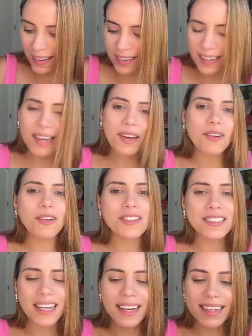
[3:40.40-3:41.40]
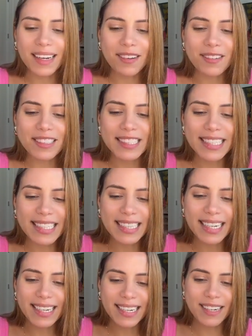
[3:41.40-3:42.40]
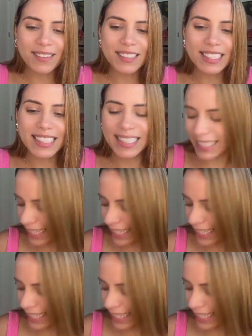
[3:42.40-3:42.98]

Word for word: qué cosa qué cosita qué cosita